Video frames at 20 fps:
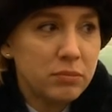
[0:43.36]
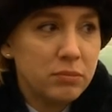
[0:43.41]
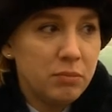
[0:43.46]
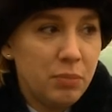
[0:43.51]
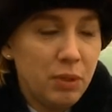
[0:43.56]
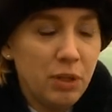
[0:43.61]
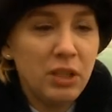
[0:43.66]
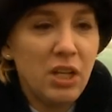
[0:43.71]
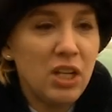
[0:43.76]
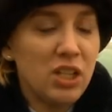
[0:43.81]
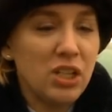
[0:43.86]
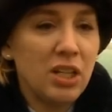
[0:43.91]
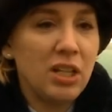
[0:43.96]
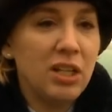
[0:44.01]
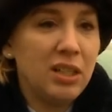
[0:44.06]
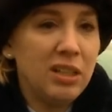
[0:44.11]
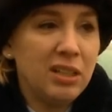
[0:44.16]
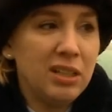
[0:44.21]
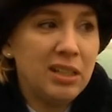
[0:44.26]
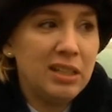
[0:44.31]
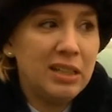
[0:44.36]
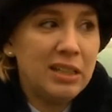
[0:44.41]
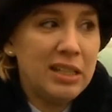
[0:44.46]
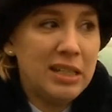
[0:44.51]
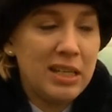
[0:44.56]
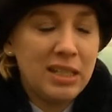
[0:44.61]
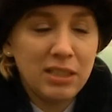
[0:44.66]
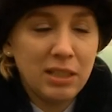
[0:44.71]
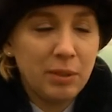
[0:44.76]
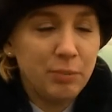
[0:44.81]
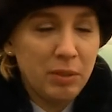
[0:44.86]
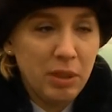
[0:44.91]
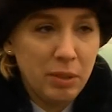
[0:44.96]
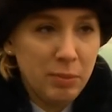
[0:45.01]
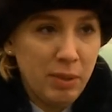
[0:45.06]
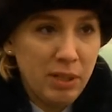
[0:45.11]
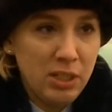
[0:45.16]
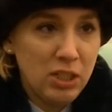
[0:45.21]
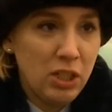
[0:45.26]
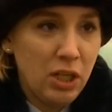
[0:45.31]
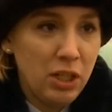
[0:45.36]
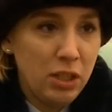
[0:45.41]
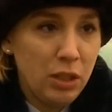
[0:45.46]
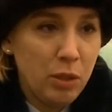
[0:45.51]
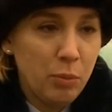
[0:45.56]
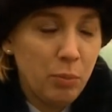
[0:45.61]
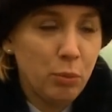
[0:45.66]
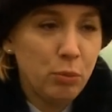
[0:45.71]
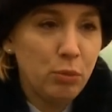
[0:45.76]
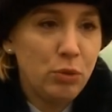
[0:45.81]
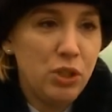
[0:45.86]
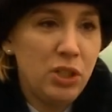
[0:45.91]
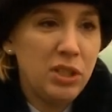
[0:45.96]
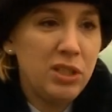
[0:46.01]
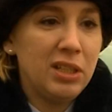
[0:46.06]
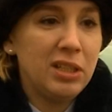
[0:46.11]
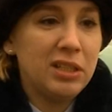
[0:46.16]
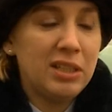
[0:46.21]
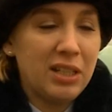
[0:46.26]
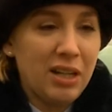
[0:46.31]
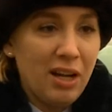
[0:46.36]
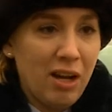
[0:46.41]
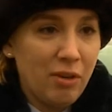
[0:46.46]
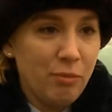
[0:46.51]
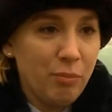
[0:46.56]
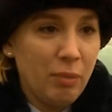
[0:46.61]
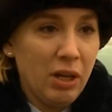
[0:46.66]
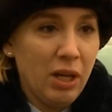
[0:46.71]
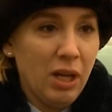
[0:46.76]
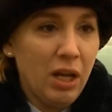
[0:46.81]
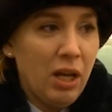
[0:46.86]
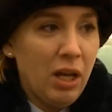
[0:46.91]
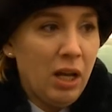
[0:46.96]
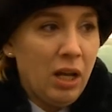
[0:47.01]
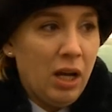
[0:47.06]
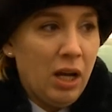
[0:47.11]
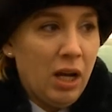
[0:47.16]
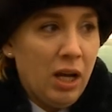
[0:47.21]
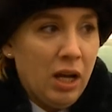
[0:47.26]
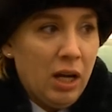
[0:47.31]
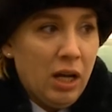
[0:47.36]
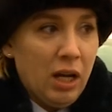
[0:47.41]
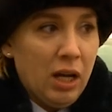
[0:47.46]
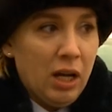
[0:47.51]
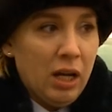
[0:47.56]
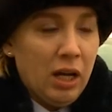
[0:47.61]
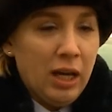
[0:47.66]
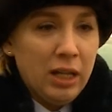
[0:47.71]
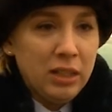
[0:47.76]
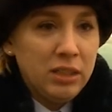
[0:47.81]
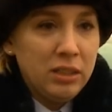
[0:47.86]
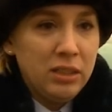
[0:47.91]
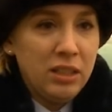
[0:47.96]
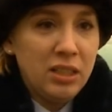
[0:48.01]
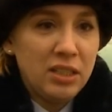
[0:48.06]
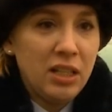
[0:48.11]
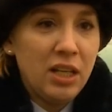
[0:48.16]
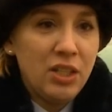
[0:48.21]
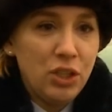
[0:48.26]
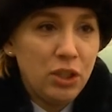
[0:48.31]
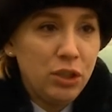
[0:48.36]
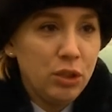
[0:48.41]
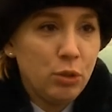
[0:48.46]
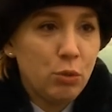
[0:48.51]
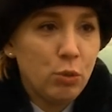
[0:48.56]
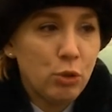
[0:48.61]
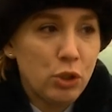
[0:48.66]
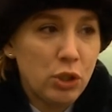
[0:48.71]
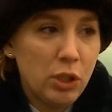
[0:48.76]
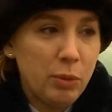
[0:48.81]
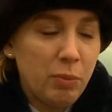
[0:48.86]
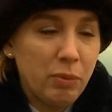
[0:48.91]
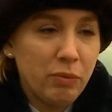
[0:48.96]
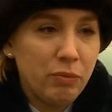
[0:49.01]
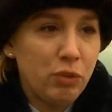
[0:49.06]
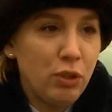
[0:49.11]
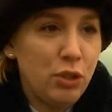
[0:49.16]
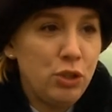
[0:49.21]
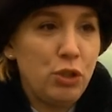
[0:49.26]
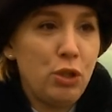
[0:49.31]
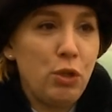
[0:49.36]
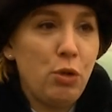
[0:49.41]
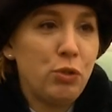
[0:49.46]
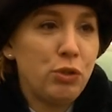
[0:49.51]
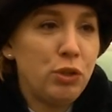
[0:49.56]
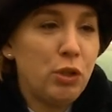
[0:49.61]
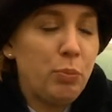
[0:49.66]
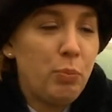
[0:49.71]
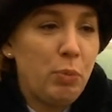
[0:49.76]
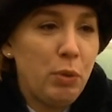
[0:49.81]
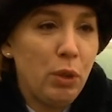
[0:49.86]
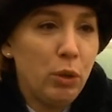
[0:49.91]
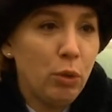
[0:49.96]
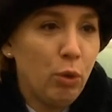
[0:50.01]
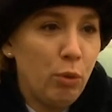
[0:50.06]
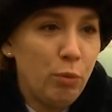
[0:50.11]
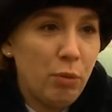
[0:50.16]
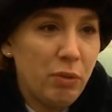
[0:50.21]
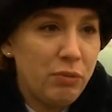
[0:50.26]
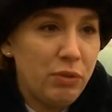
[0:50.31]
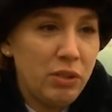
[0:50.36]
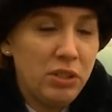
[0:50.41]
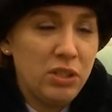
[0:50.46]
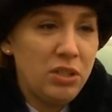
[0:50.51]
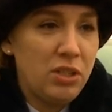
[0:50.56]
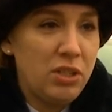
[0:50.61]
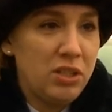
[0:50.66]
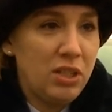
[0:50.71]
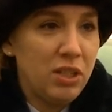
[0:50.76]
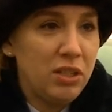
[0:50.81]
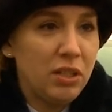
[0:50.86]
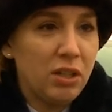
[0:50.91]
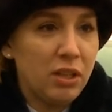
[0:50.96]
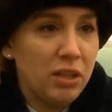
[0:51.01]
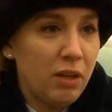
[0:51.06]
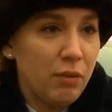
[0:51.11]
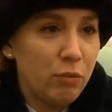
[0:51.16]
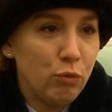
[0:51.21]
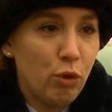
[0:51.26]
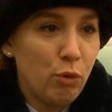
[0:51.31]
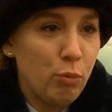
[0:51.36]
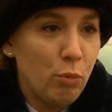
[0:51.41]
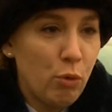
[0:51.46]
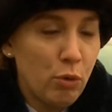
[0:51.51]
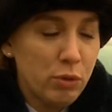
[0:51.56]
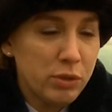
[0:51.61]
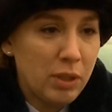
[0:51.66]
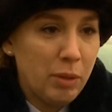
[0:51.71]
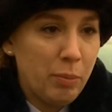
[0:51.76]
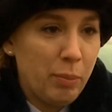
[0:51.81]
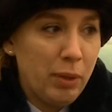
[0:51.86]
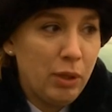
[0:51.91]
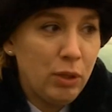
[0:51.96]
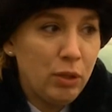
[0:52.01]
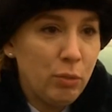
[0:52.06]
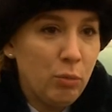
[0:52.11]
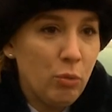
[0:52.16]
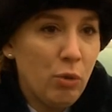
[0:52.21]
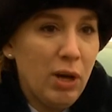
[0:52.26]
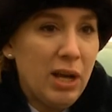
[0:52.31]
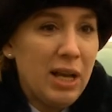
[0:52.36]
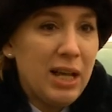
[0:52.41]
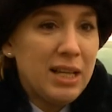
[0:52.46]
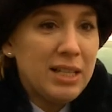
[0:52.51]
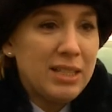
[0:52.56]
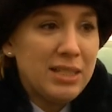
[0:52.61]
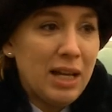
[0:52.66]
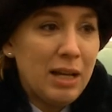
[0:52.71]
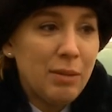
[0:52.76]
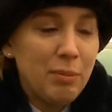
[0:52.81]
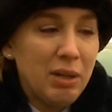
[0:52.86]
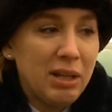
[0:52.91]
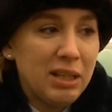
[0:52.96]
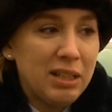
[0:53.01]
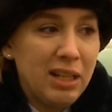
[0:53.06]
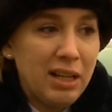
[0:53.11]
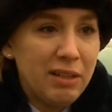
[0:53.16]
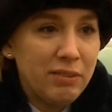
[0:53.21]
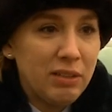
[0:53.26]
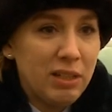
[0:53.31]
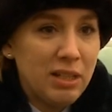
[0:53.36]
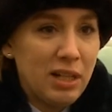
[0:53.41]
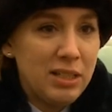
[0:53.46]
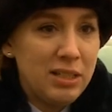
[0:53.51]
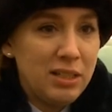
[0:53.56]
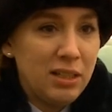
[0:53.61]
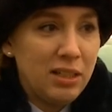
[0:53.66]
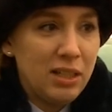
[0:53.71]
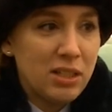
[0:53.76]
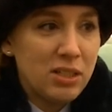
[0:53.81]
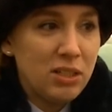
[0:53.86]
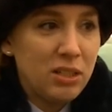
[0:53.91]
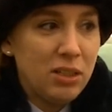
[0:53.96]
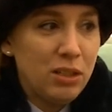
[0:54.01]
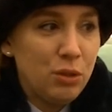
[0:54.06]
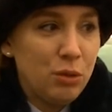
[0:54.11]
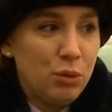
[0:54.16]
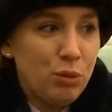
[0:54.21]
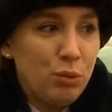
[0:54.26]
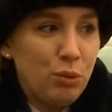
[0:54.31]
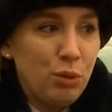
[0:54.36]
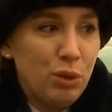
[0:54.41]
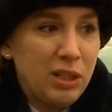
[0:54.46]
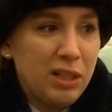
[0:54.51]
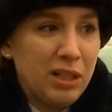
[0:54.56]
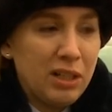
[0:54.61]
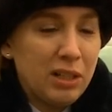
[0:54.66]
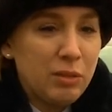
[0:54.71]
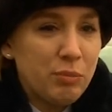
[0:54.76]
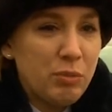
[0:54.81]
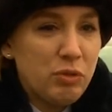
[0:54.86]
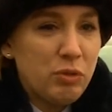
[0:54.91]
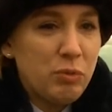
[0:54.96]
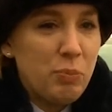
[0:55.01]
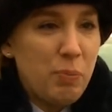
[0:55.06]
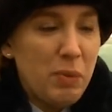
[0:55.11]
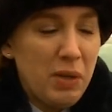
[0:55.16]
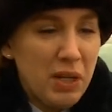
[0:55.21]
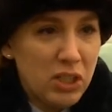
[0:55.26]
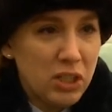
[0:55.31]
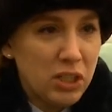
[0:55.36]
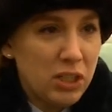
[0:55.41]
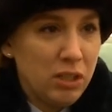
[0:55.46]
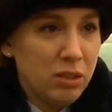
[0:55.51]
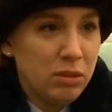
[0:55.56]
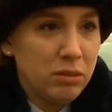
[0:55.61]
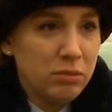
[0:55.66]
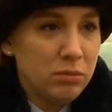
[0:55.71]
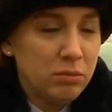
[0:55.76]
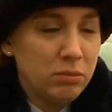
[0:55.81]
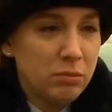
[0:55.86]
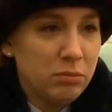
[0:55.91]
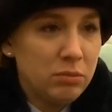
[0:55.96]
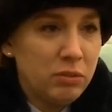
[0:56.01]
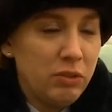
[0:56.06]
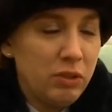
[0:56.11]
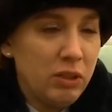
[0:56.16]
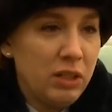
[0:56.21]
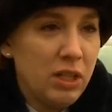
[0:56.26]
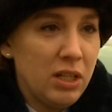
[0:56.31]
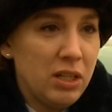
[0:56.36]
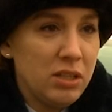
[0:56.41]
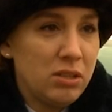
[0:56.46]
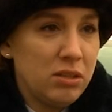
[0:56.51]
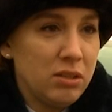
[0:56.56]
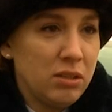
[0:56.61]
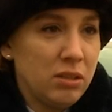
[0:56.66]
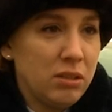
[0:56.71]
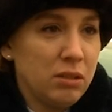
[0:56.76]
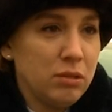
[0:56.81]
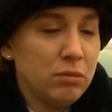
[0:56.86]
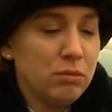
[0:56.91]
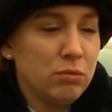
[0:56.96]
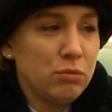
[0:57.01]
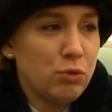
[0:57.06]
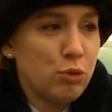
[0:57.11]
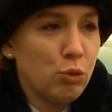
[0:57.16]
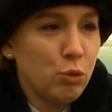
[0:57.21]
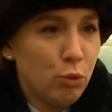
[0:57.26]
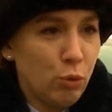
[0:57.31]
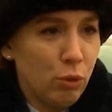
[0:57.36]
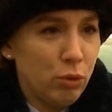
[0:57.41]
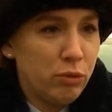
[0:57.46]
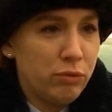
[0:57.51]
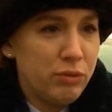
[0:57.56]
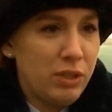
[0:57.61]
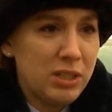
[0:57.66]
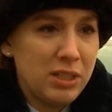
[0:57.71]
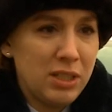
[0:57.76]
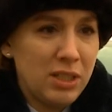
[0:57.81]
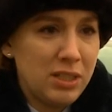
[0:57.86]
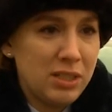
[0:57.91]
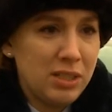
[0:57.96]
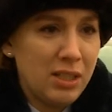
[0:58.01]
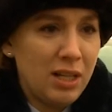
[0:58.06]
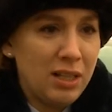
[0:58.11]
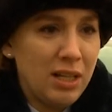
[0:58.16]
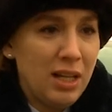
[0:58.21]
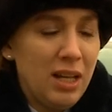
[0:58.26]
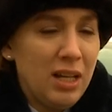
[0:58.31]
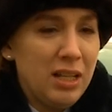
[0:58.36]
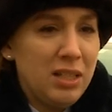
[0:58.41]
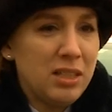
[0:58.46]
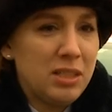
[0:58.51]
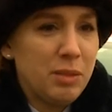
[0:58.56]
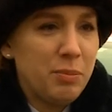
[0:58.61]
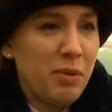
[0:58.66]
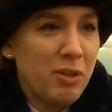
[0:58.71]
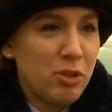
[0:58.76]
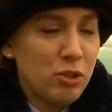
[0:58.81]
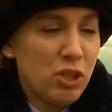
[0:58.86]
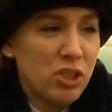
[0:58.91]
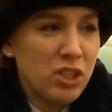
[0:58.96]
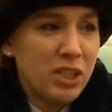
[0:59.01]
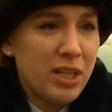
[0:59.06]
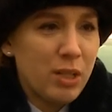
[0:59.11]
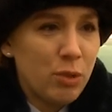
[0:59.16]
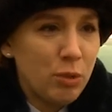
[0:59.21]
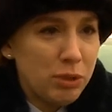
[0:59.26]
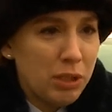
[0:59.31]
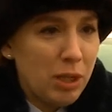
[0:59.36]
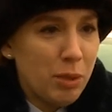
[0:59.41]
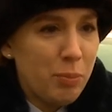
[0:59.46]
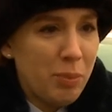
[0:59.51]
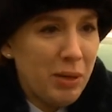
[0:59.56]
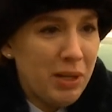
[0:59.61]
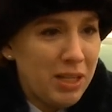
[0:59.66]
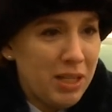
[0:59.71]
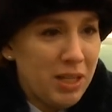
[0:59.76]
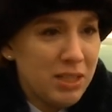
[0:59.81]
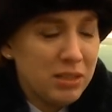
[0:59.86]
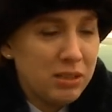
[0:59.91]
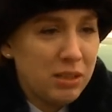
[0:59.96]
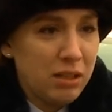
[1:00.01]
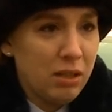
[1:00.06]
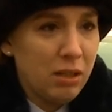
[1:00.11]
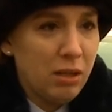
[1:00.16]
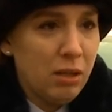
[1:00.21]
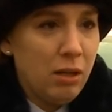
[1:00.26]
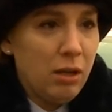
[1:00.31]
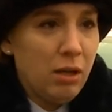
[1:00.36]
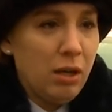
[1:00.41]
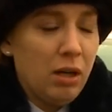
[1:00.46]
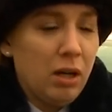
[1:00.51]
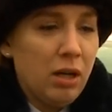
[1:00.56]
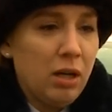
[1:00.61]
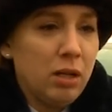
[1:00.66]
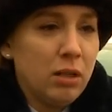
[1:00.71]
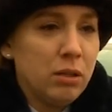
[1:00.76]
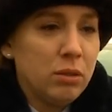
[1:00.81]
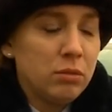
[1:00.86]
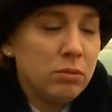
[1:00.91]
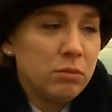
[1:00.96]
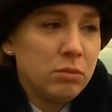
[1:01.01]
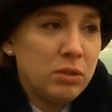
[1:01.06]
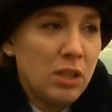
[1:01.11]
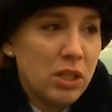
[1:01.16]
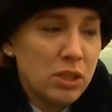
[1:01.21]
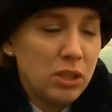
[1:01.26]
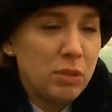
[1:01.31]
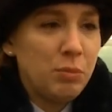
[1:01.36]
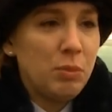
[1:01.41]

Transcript: при даже резком торможении получить травмы от незначительных ушибов до серьезных переломов и сотрясения головного мозга. Поэтому самое главное, родители должны не только как бы в спешке, двигаясь э, в школу, в детский сад, не забывать, что даже короткие поездки а, должны